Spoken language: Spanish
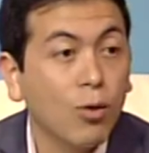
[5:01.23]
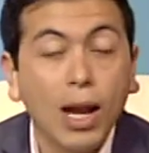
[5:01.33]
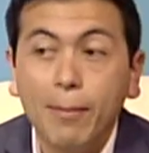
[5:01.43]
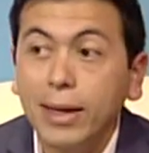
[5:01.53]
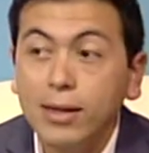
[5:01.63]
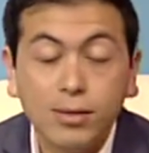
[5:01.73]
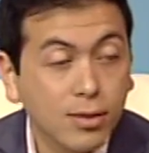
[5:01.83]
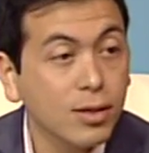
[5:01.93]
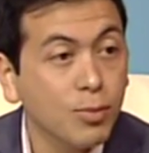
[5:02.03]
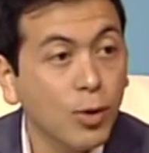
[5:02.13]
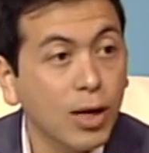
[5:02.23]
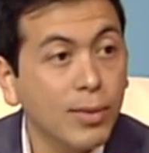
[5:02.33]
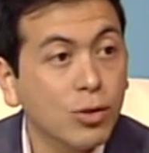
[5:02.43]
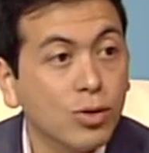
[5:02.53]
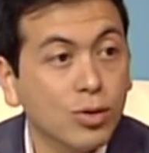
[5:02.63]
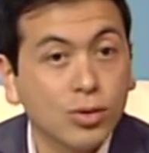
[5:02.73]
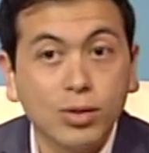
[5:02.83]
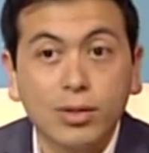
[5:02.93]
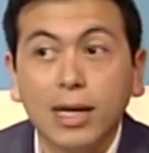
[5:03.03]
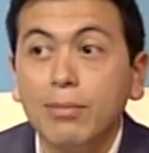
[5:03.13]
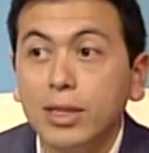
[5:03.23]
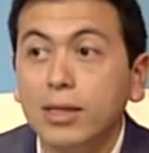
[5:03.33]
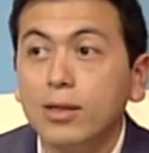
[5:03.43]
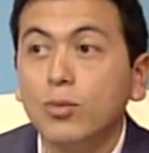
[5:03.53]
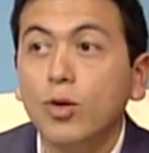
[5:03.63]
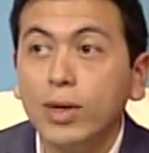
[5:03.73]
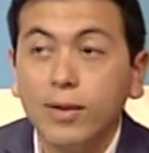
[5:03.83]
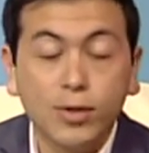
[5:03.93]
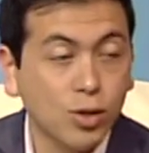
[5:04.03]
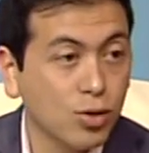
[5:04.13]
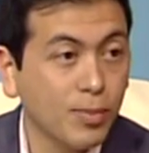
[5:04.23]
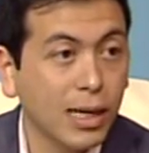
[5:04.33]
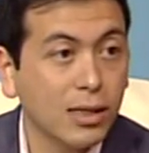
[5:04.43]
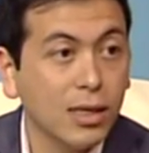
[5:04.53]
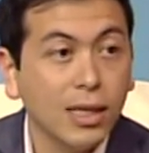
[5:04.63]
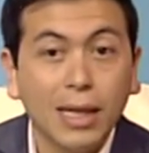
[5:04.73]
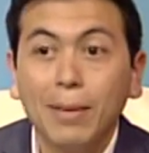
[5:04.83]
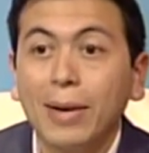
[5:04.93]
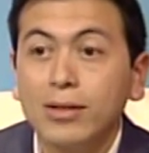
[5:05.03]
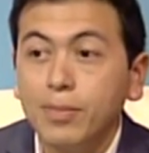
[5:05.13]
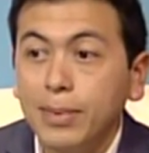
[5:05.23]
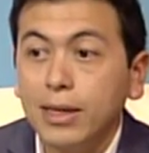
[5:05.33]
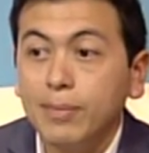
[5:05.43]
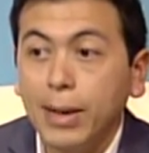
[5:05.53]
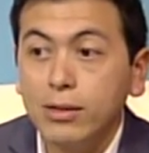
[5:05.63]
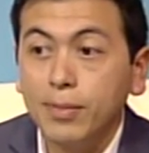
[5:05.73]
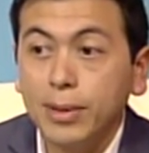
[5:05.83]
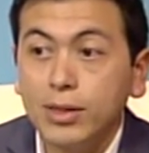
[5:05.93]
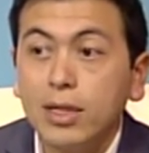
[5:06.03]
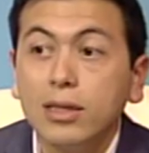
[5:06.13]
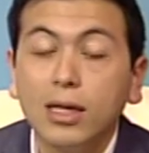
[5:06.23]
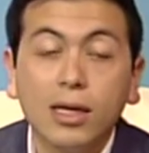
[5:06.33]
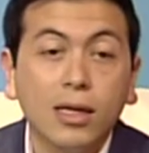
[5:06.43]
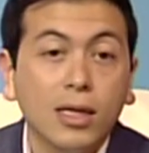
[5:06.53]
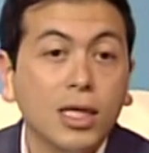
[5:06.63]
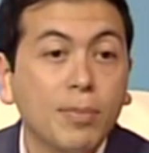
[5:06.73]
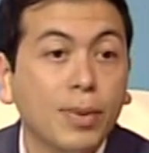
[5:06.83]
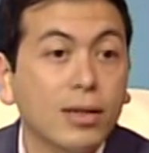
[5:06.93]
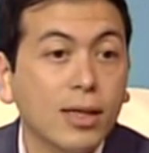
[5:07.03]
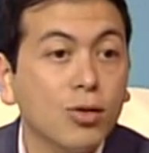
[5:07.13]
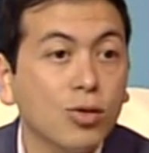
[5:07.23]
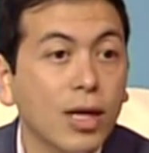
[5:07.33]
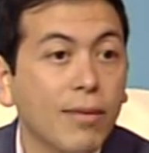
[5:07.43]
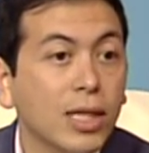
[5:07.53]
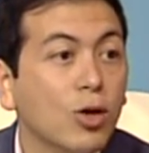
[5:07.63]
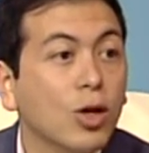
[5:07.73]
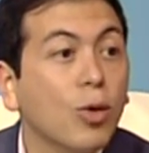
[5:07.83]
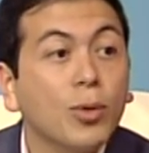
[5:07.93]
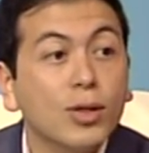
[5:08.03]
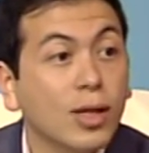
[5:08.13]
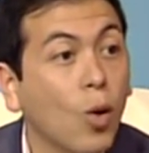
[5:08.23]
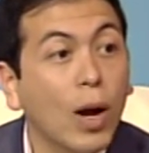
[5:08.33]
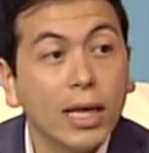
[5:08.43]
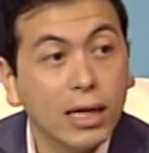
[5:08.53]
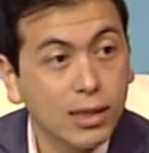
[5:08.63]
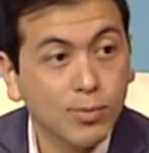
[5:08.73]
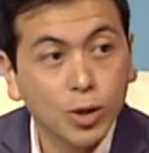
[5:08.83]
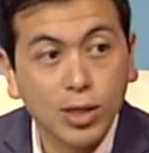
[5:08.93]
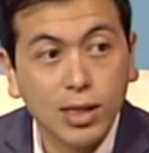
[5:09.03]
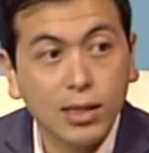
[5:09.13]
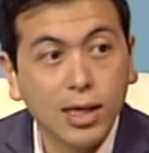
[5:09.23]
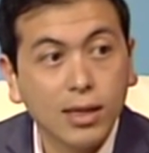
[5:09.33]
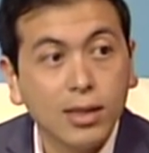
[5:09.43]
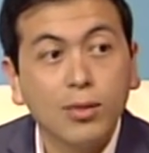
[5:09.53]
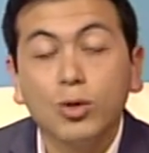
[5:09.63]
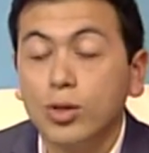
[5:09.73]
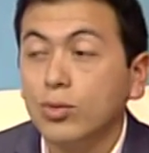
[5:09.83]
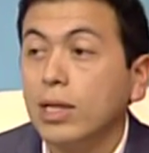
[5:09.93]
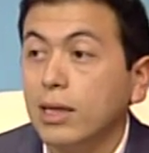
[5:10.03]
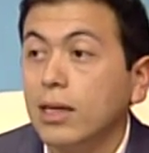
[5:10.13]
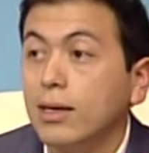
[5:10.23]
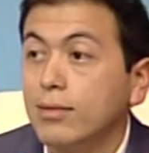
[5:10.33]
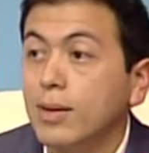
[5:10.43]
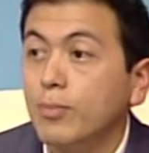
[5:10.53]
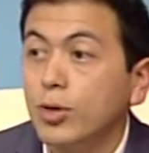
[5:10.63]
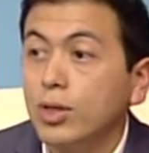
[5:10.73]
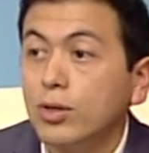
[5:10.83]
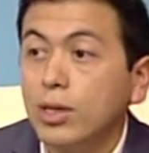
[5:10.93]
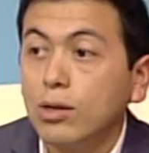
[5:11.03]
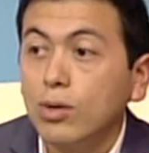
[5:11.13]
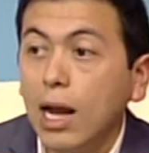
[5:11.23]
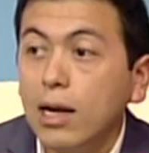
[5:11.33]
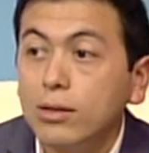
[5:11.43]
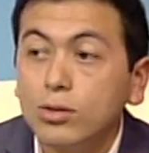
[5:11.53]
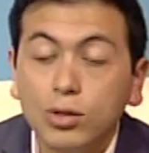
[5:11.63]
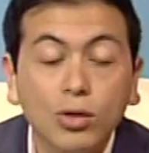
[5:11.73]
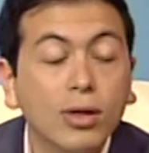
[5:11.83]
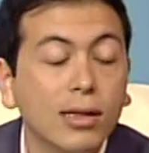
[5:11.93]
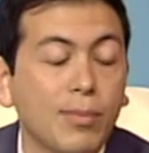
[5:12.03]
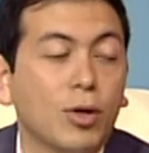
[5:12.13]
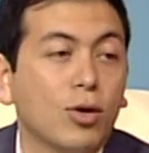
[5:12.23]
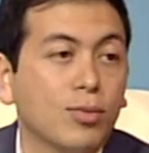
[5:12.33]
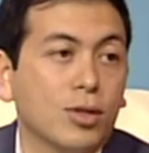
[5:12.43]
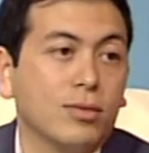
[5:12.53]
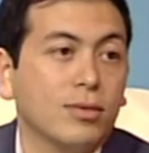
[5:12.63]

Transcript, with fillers: con la malla es ese tipo de alimentos. Entonces realmente es muy beneficioso para ti. Para para ese paciente hipertenso, diabético, que no puede hacer cualquier tipo de dieta, bueno, es una técnica 100% natural. Entonces yo creo que es la mejor opción.